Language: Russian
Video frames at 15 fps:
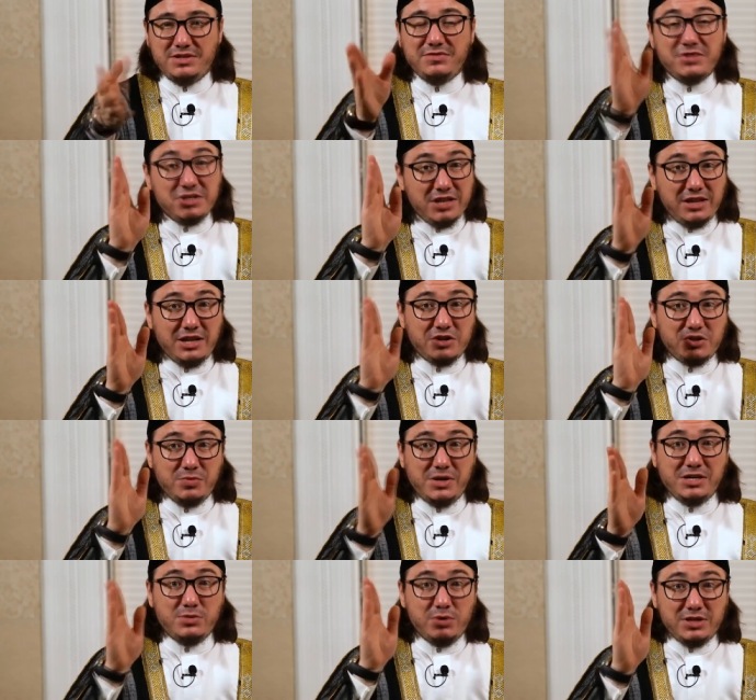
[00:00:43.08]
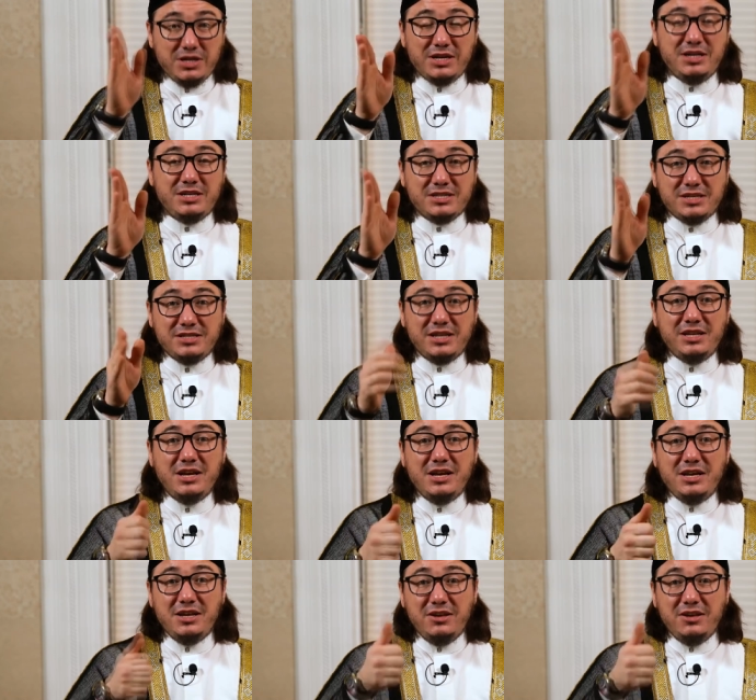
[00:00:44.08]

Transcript: Всевышний Аллах Субхану Ва Та'аля сказал,